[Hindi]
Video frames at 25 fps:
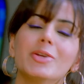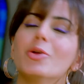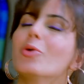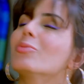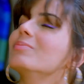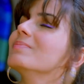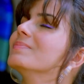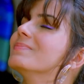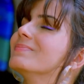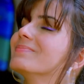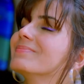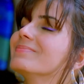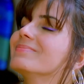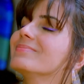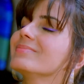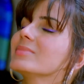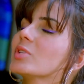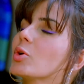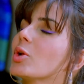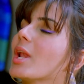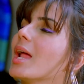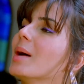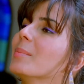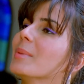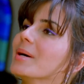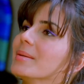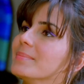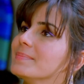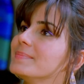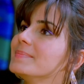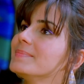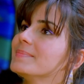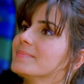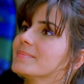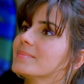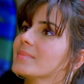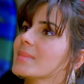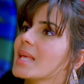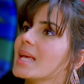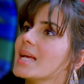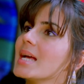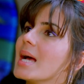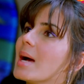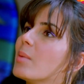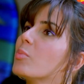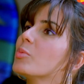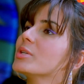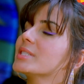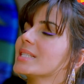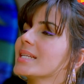नो कोलाबा
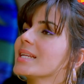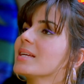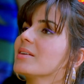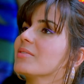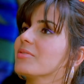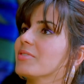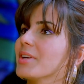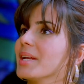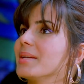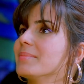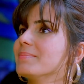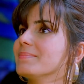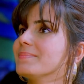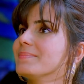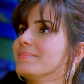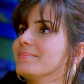आई एम विजिटिंग अ फ्रेंड